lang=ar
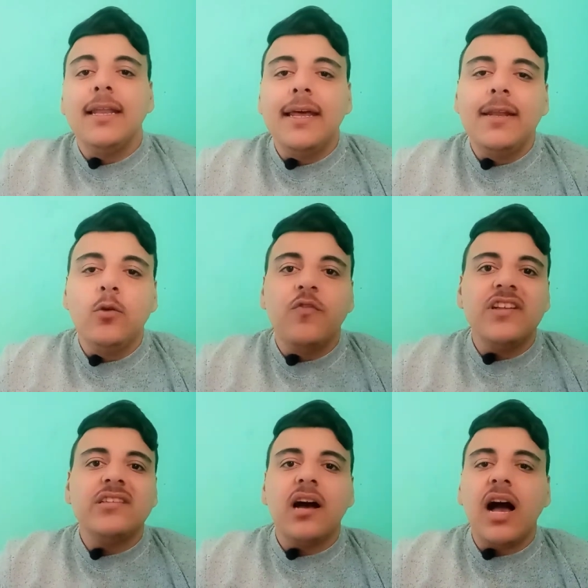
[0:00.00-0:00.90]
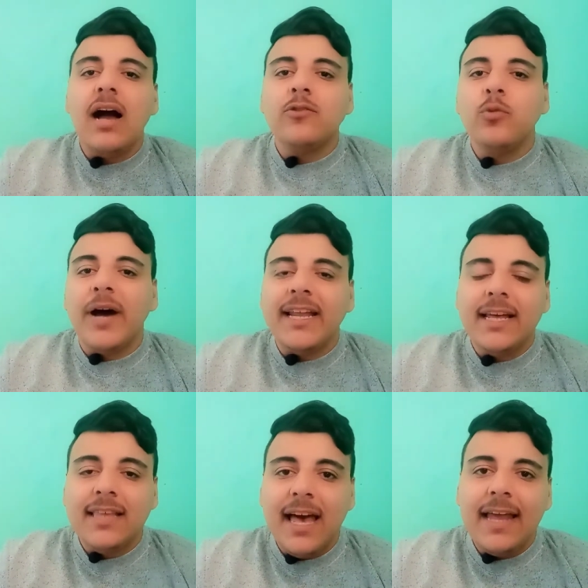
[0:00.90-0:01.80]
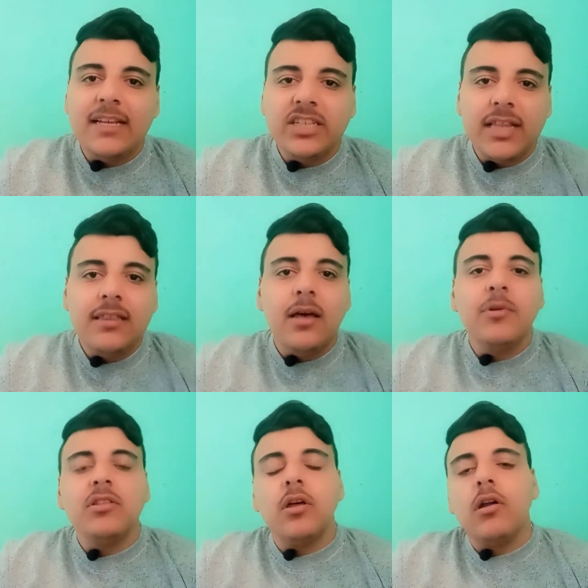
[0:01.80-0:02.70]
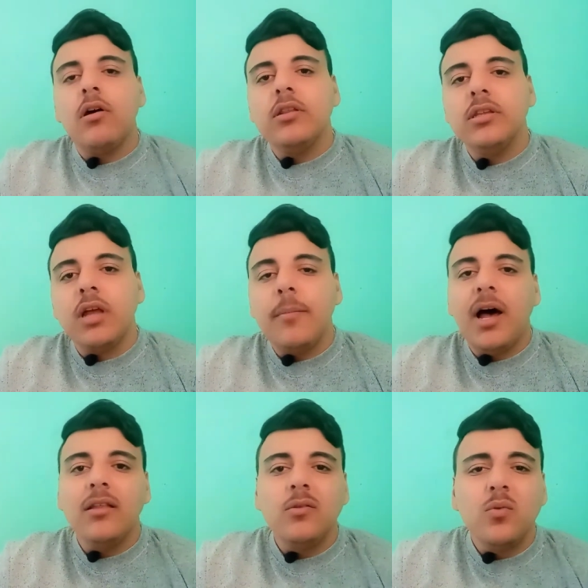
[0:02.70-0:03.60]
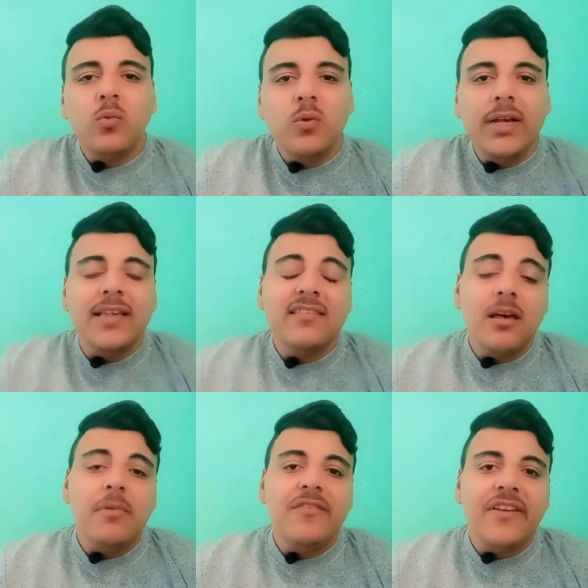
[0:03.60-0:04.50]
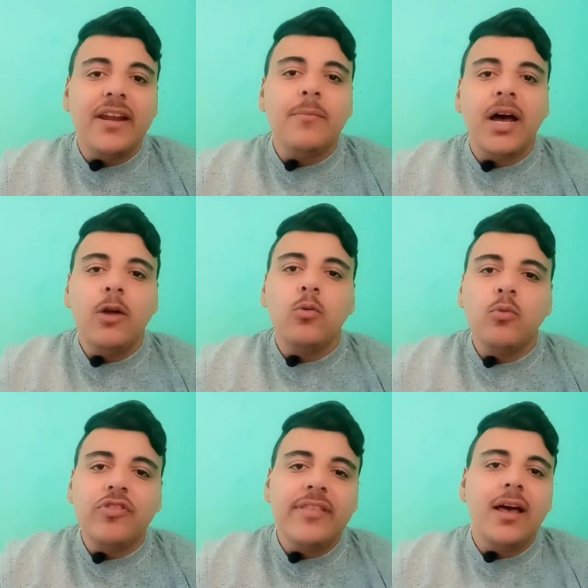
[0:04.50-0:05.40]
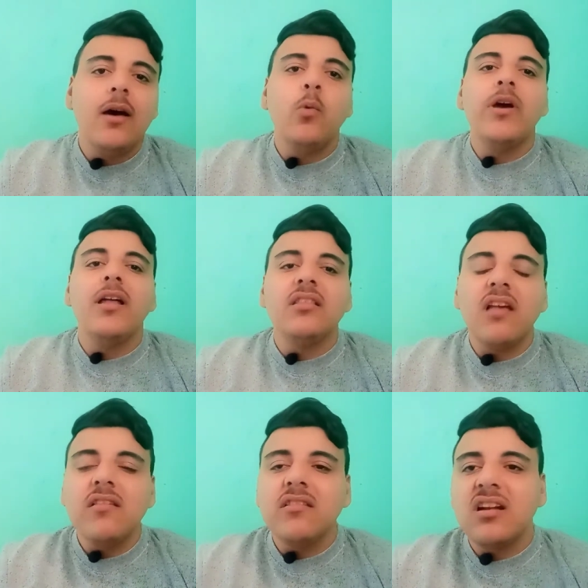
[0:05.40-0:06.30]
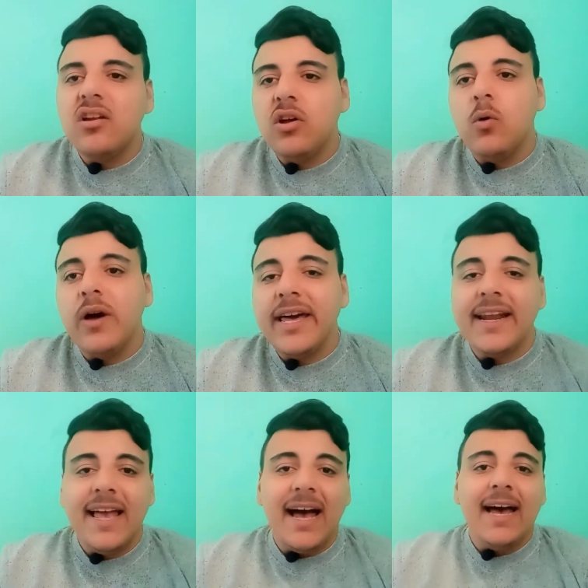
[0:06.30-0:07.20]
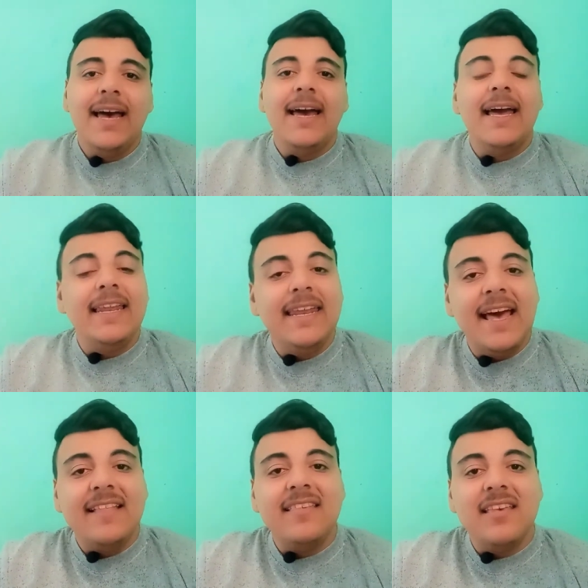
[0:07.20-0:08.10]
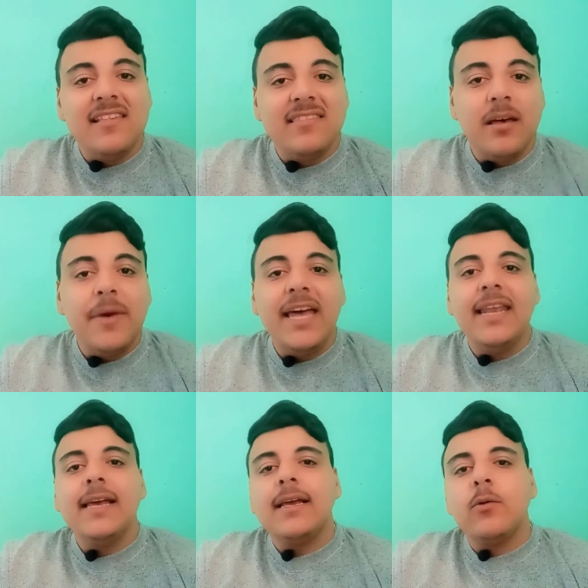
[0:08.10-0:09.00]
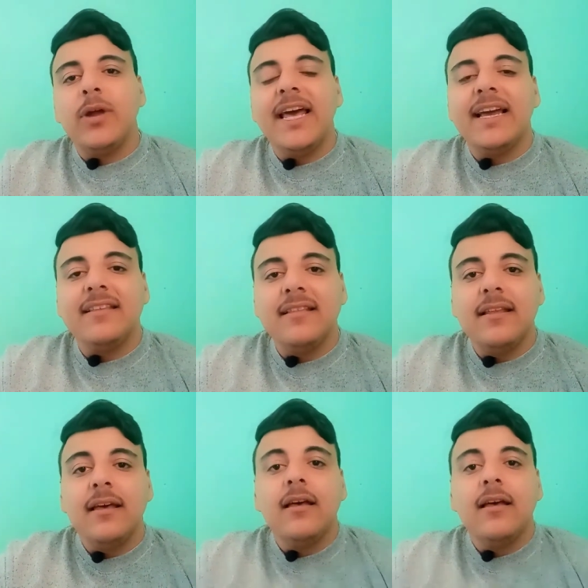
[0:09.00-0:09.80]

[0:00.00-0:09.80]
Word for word: لانه فسخ عقده مع نادي اهلي جده بالتراضي طبعا وساب الفريق بقاله مده وينتظر ان هو يرجع لنادي الزمالك ولكن